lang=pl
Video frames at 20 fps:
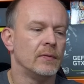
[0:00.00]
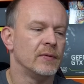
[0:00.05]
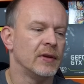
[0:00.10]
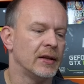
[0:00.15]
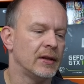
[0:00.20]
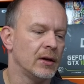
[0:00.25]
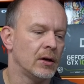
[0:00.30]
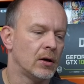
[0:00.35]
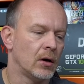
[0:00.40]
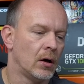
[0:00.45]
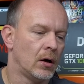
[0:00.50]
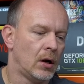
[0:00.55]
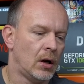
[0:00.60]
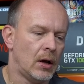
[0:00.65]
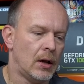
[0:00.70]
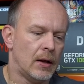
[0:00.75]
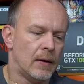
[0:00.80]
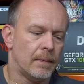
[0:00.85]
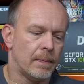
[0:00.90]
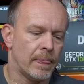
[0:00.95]
nie tylko
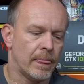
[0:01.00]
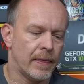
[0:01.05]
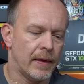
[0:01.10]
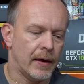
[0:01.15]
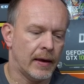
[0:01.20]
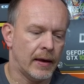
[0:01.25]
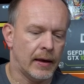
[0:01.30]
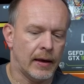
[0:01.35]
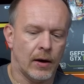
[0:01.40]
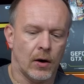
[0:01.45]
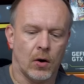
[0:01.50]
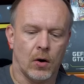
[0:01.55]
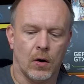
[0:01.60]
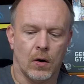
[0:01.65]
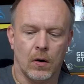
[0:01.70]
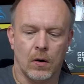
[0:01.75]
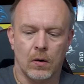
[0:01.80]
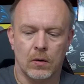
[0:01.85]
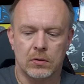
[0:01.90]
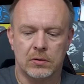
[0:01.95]
mm,
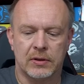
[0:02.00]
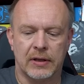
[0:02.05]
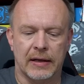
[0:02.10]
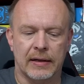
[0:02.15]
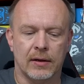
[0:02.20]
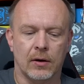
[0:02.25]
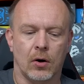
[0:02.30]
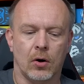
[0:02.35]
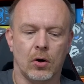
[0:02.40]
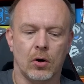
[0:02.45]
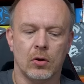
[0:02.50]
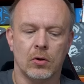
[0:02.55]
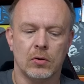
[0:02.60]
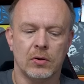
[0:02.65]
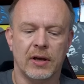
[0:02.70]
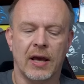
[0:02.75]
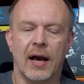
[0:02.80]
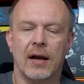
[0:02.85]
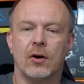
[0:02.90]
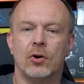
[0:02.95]
o ten, o
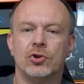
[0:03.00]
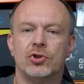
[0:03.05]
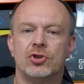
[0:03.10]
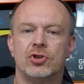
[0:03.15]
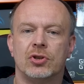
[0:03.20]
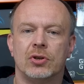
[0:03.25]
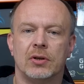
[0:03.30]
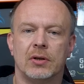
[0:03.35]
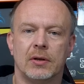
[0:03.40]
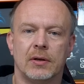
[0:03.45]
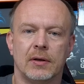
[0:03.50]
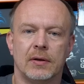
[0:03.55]
jakość e,